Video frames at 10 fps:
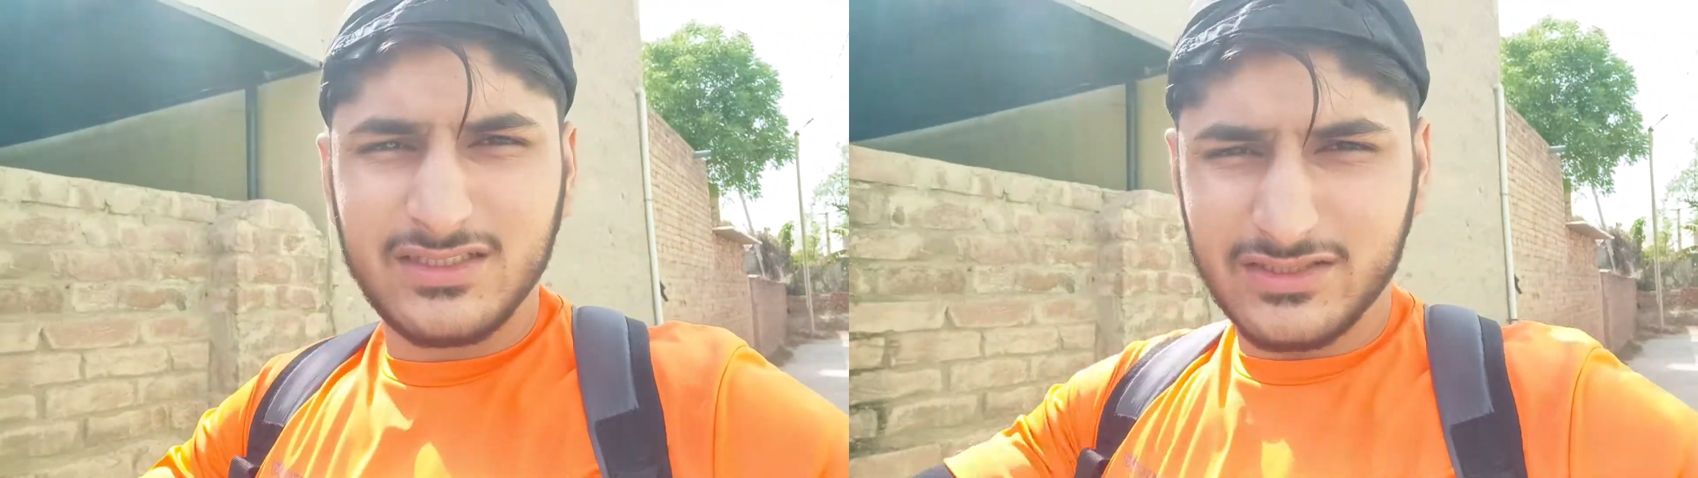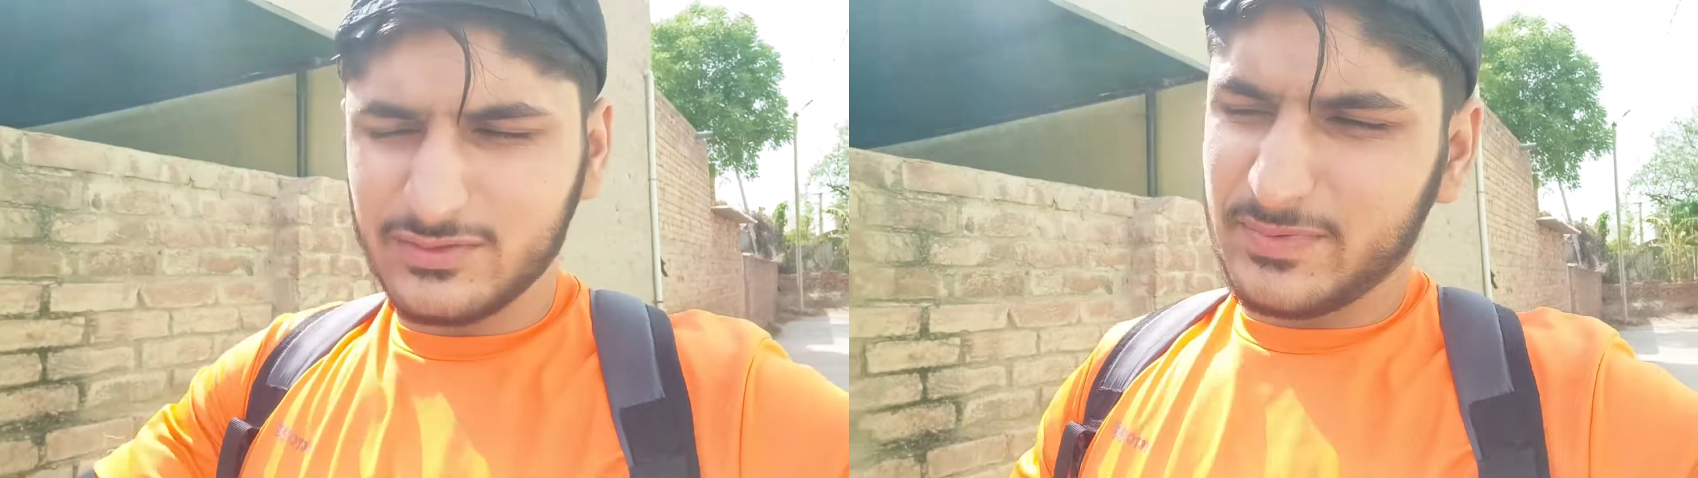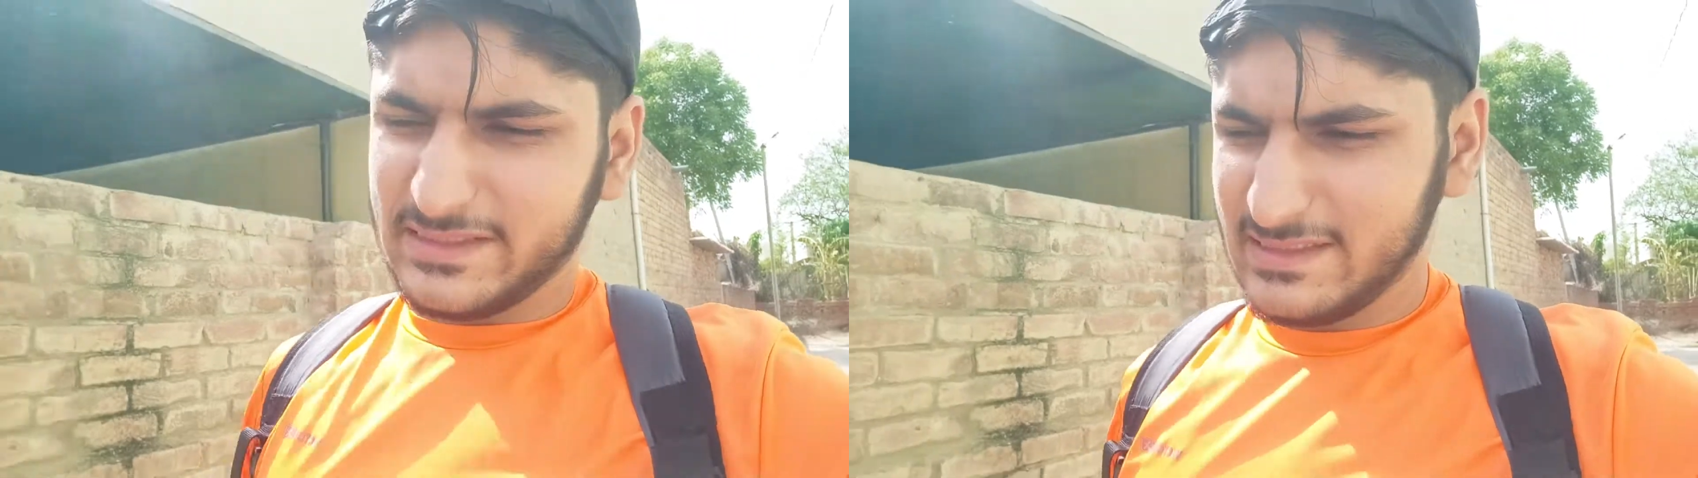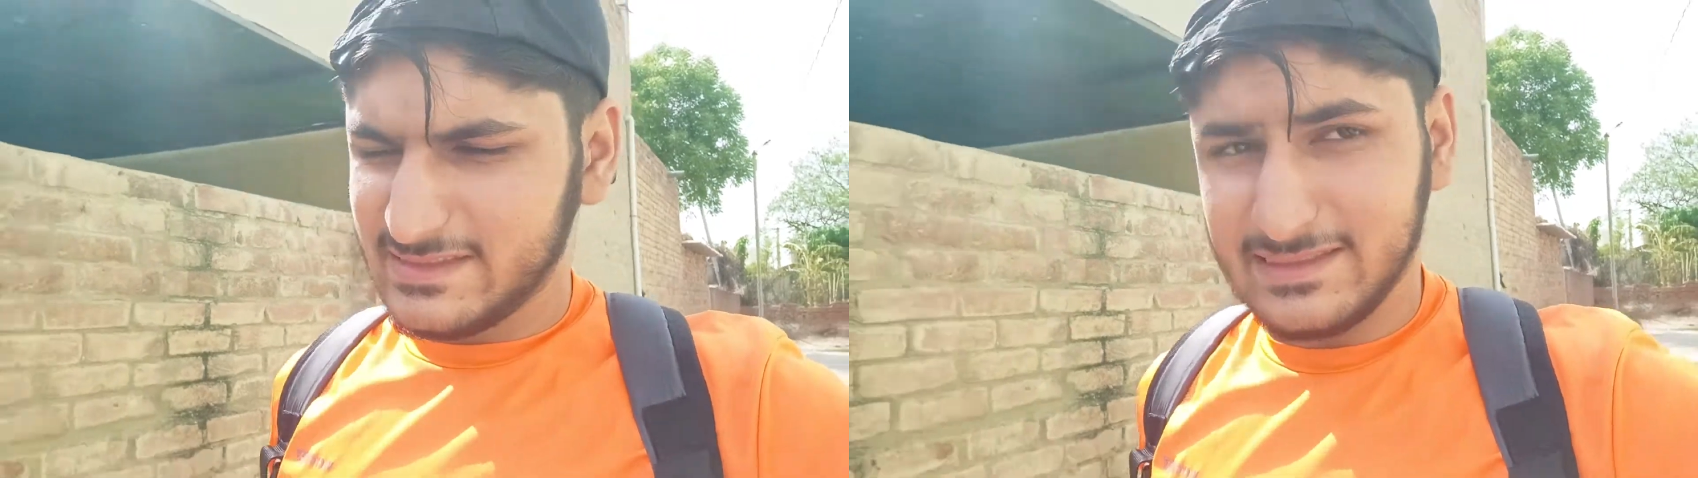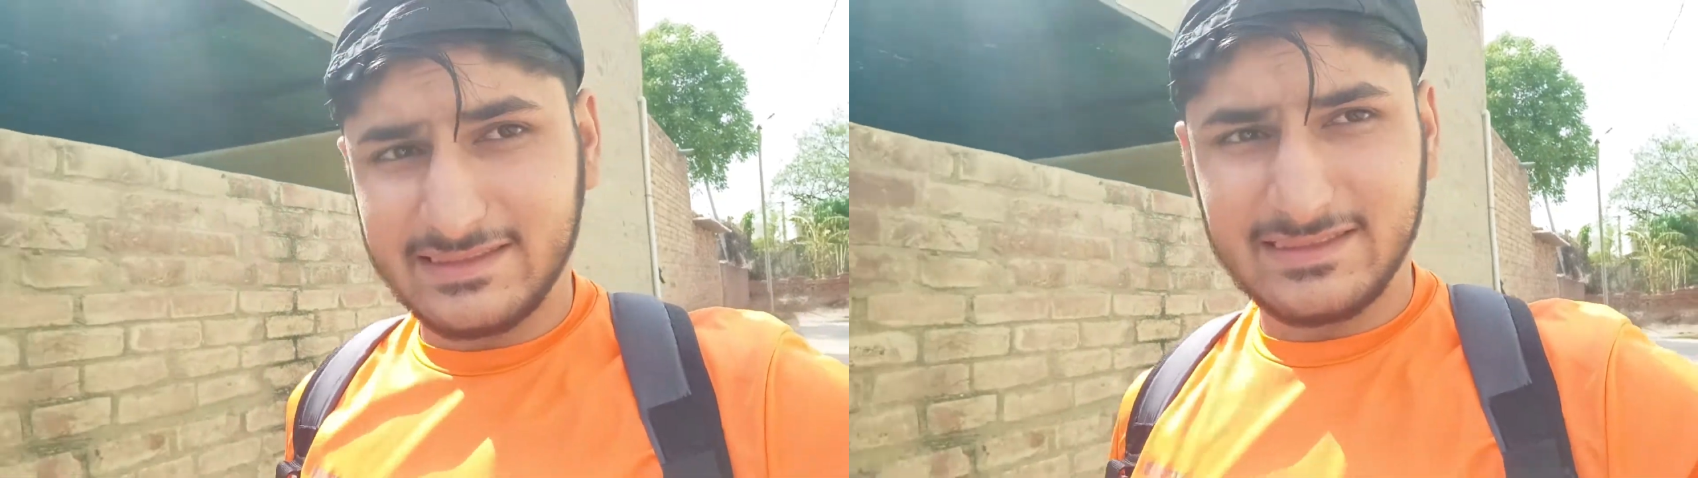चलो पैदल ही
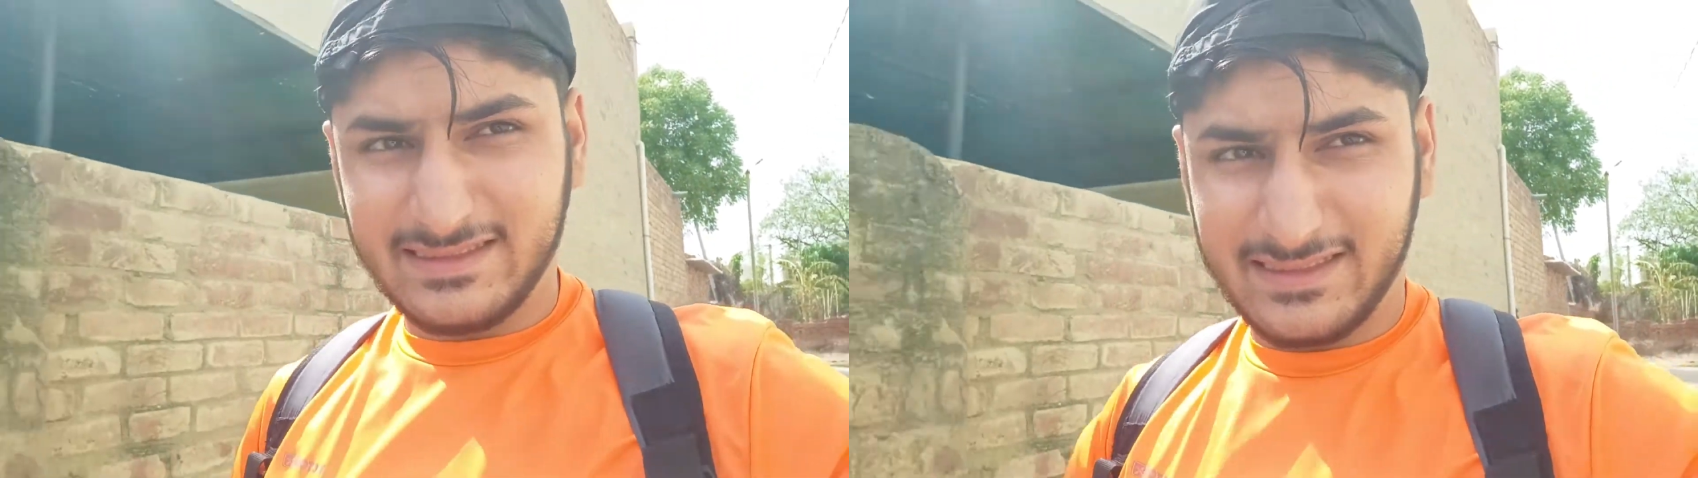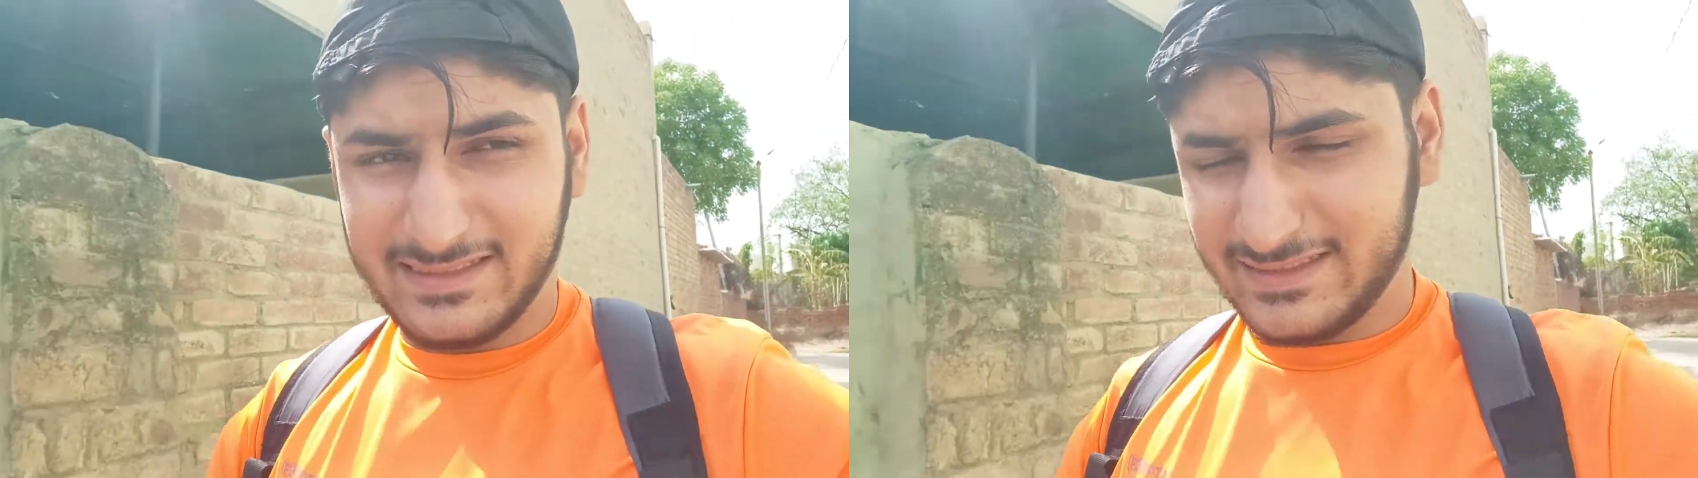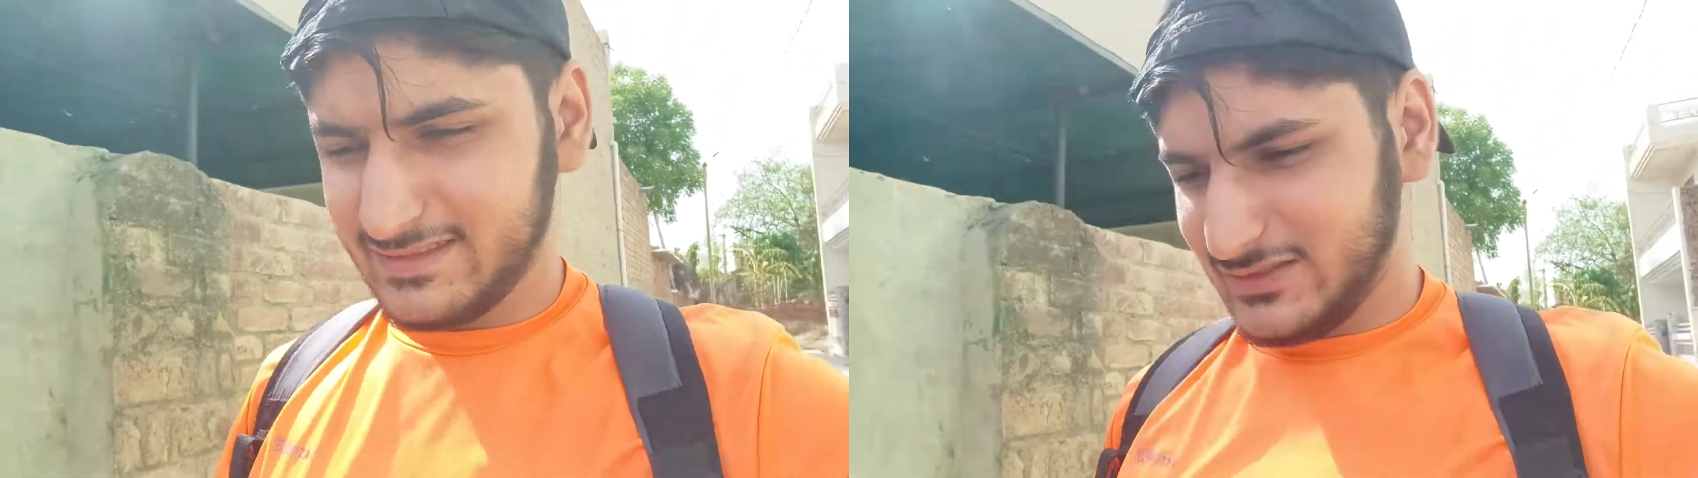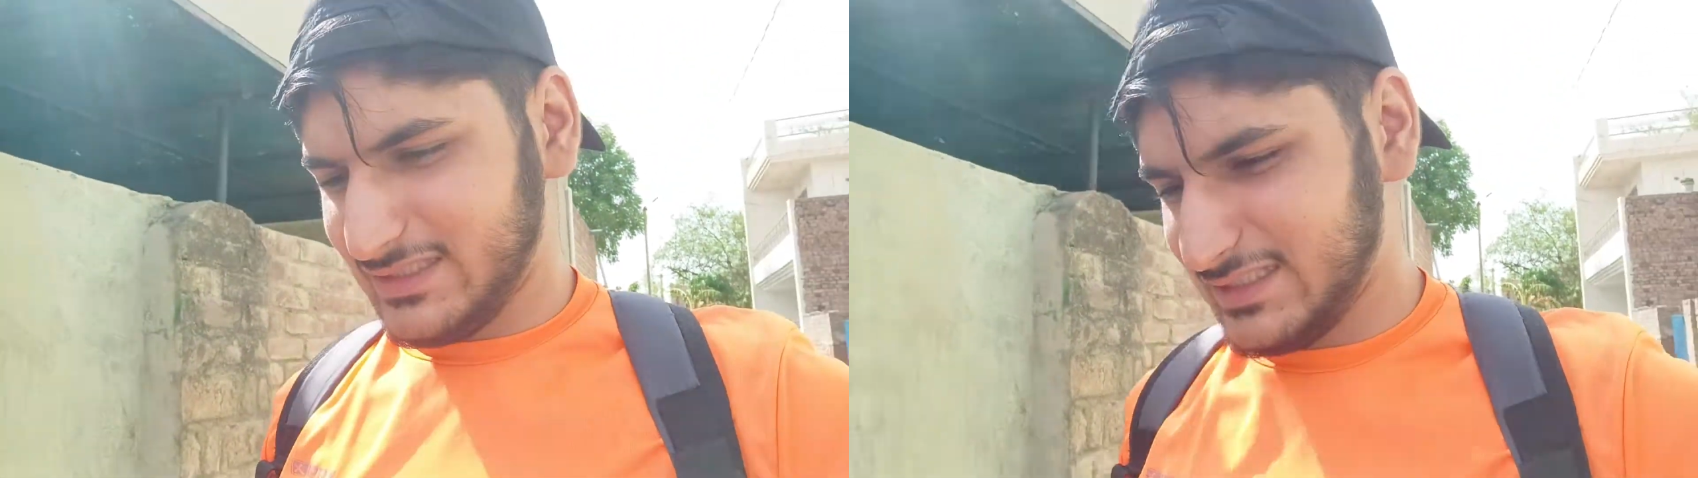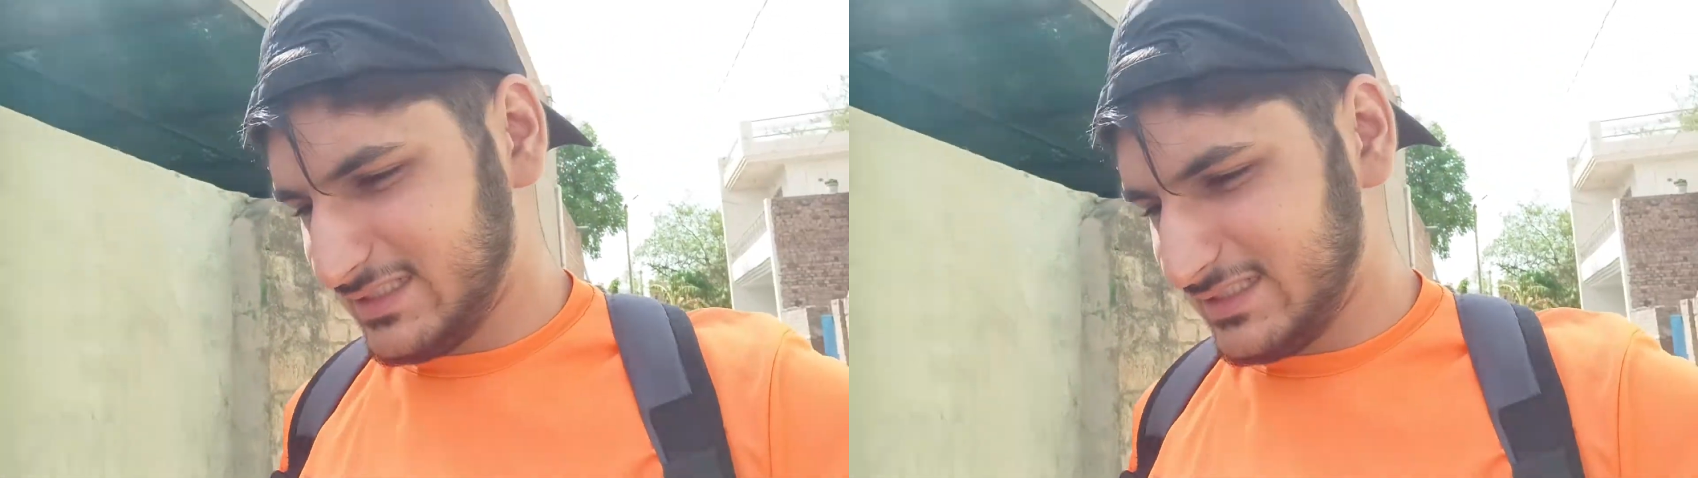चलते हैं देखें क्या आता है